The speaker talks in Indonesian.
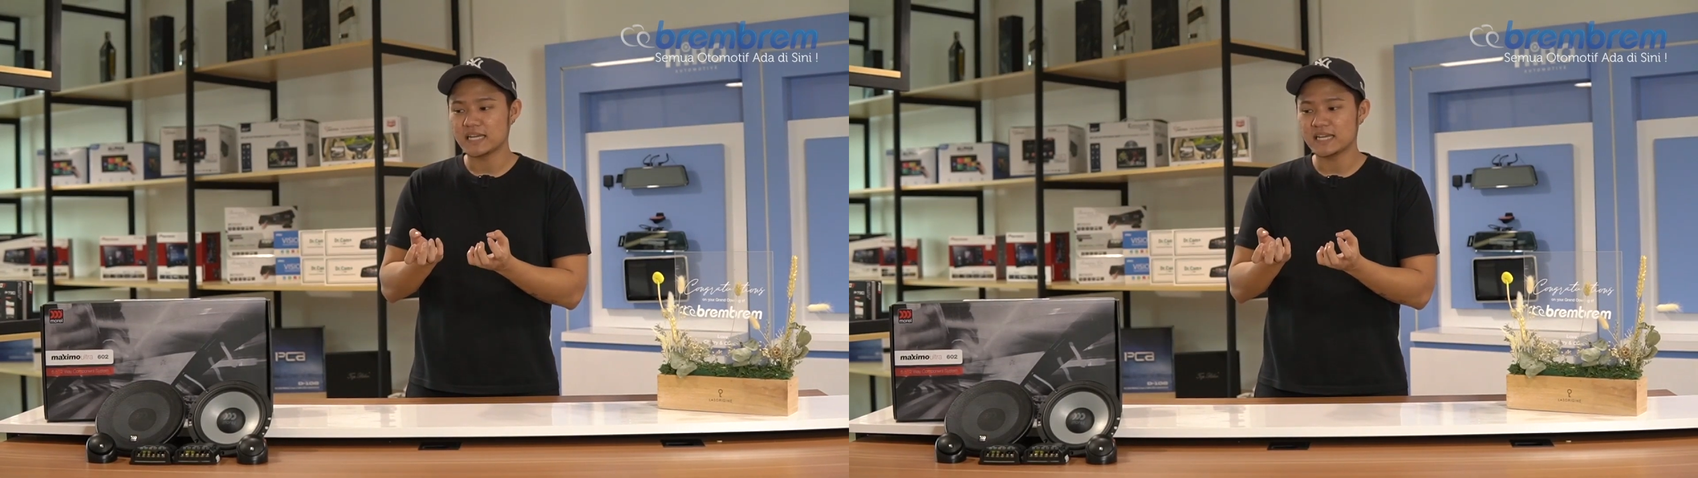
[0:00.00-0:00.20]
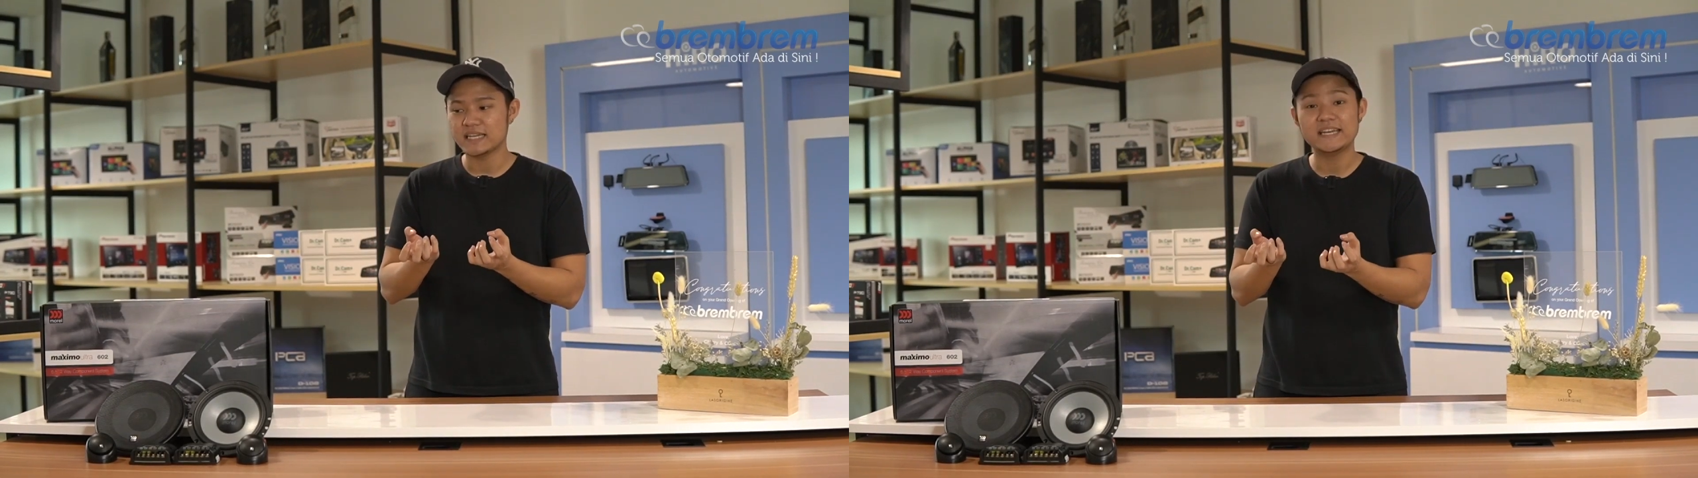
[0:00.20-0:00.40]

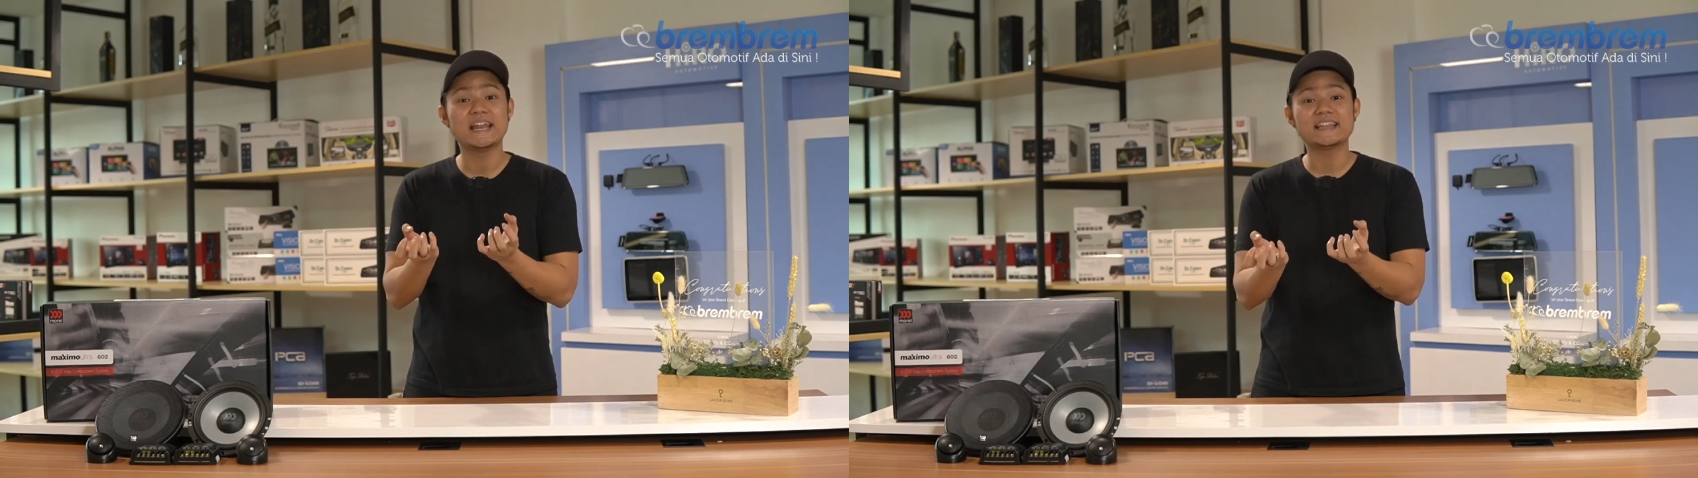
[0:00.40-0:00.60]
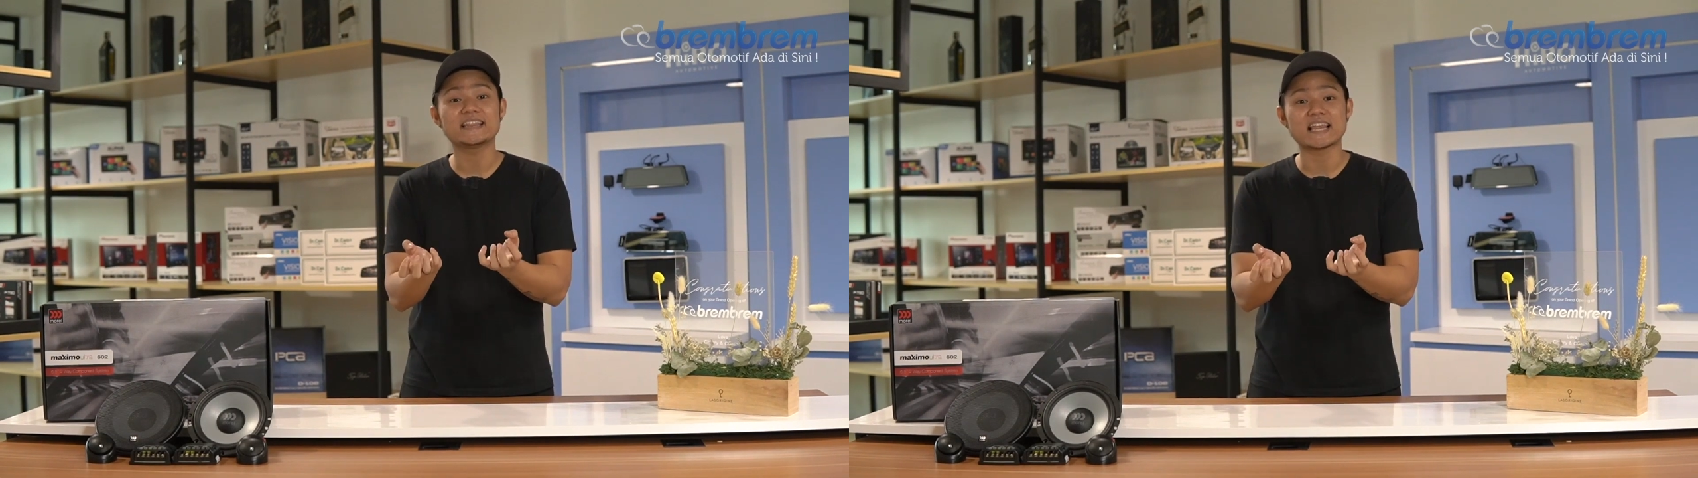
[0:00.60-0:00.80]
ya,
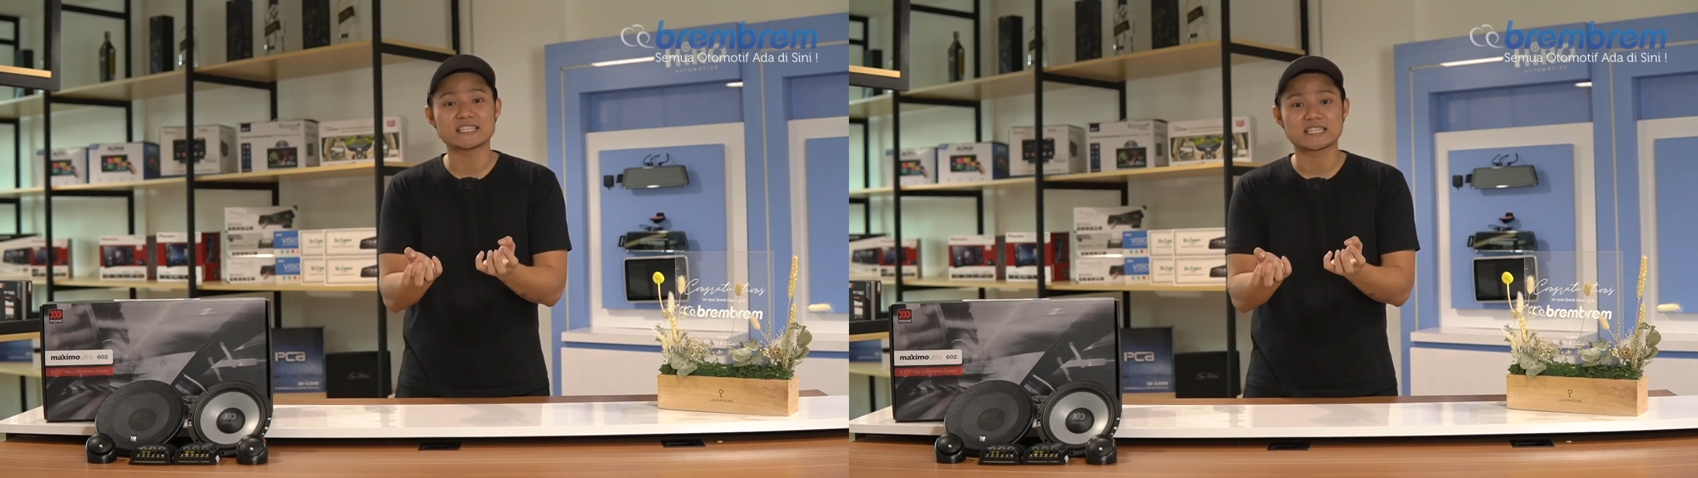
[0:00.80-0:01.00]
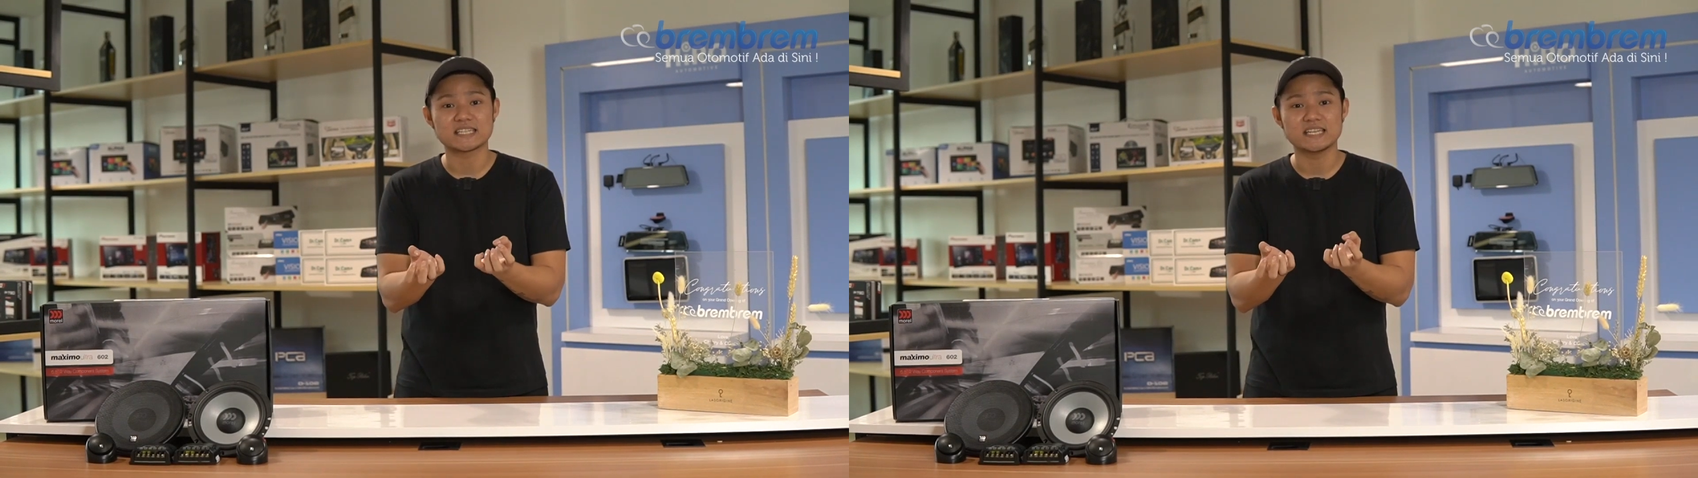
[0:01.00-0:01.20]

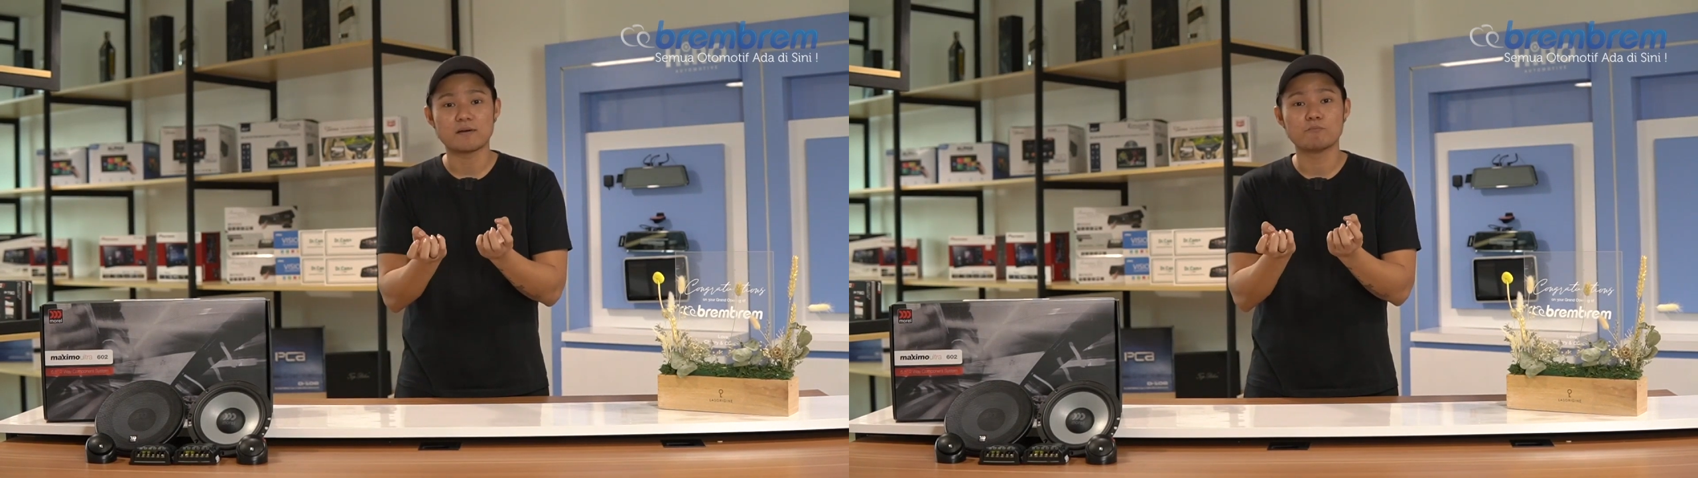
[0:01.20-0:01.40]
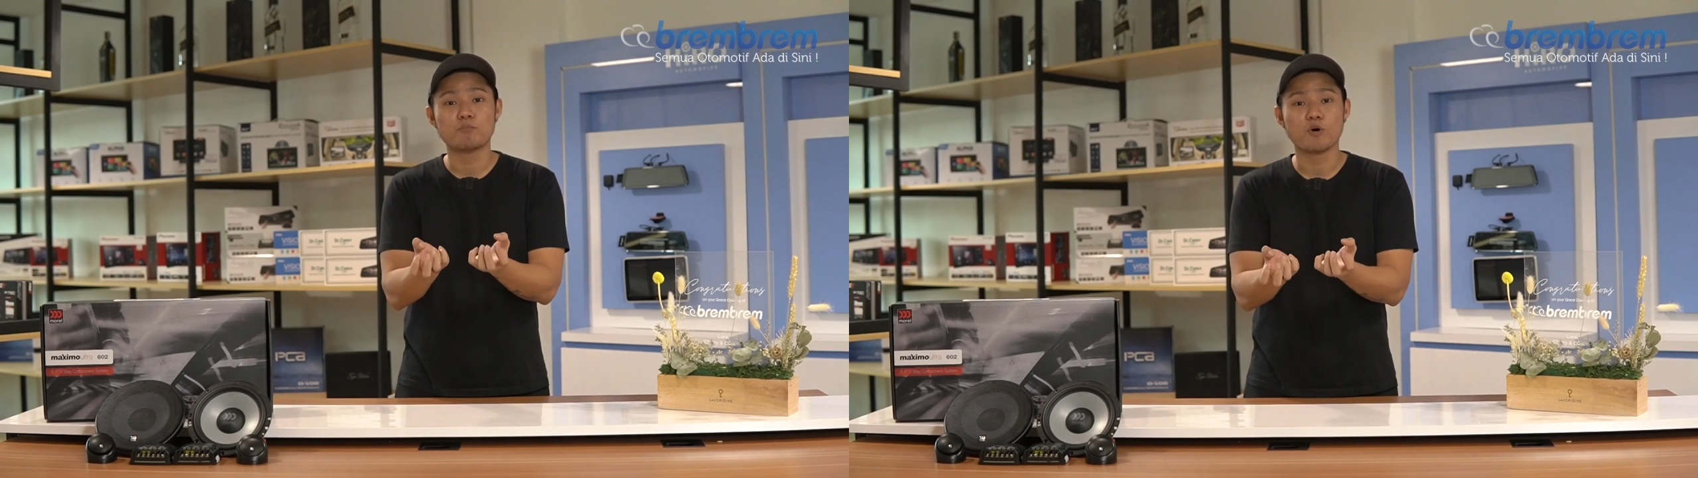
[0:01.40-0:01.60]
identitas
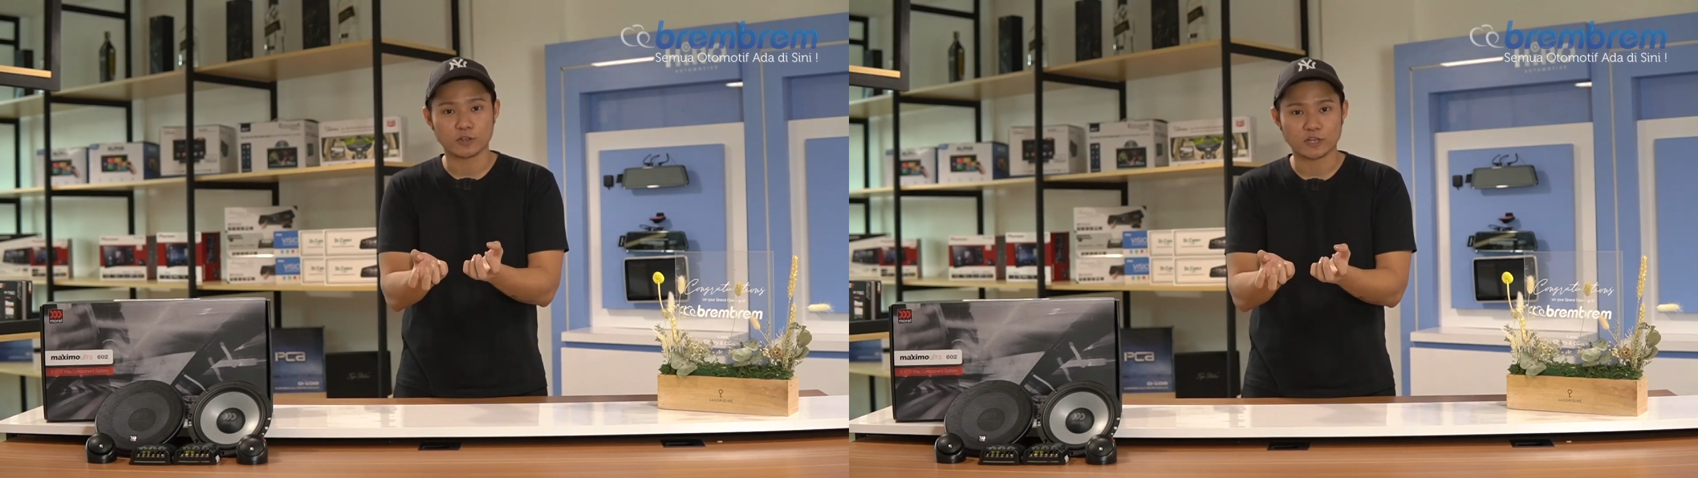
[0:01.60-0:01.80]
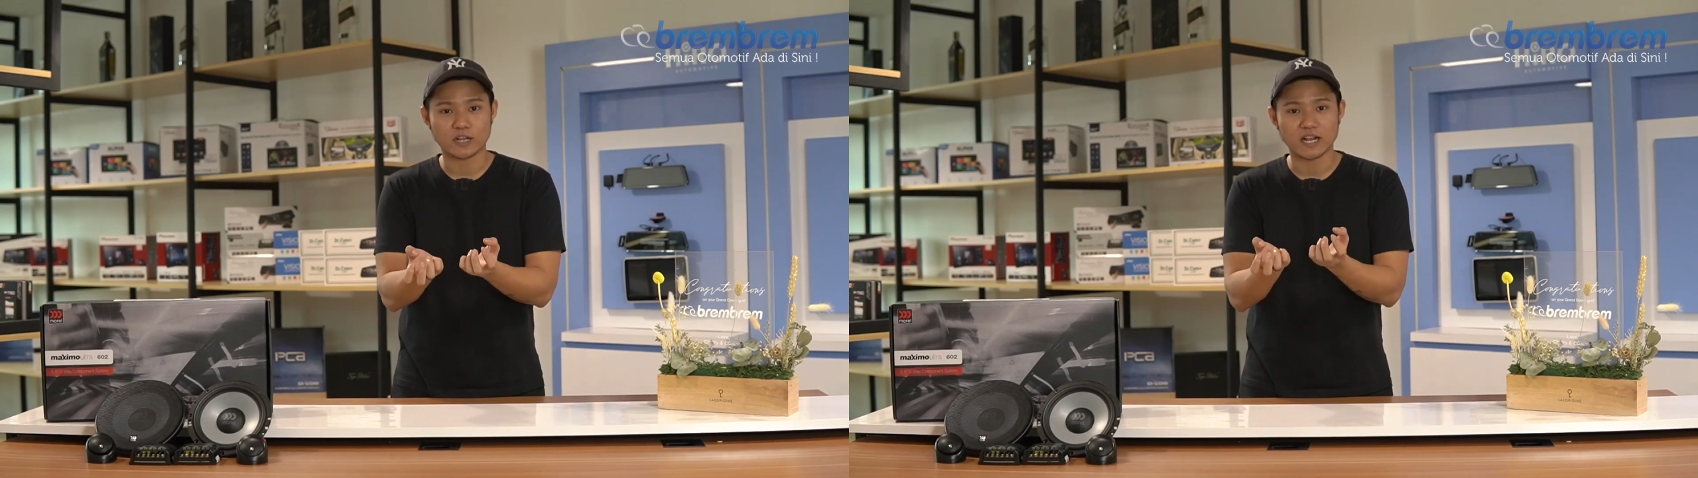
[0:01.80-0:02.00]
yang
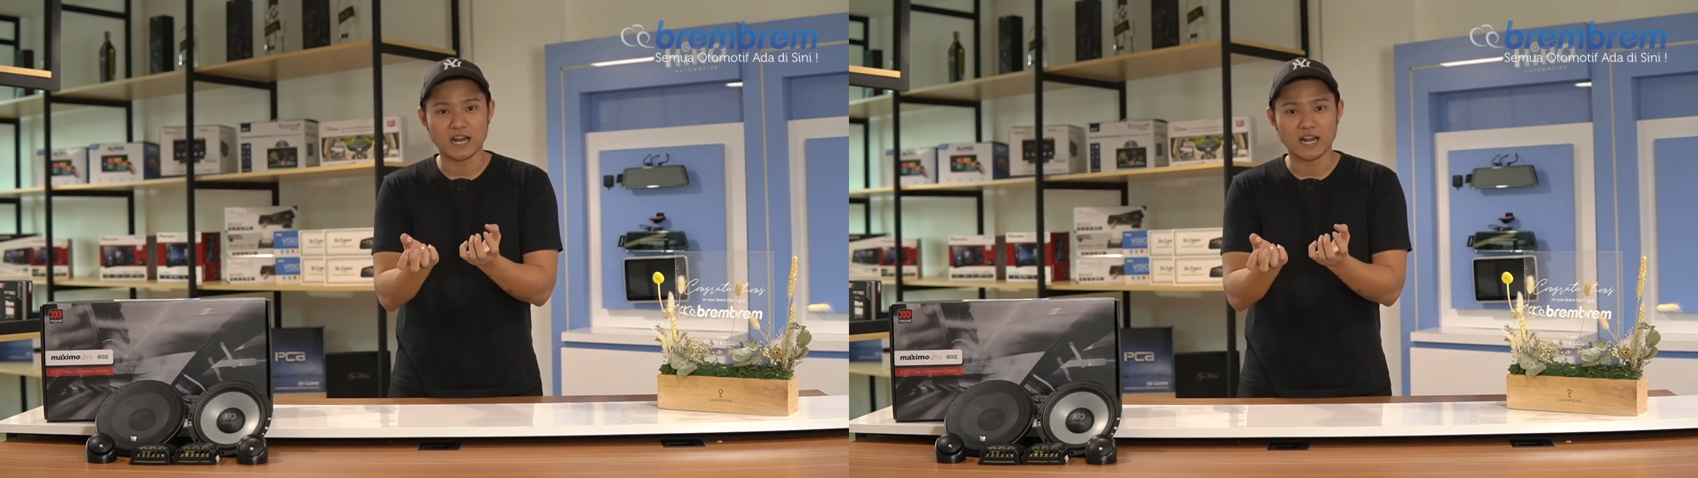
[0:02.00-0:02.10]
bold,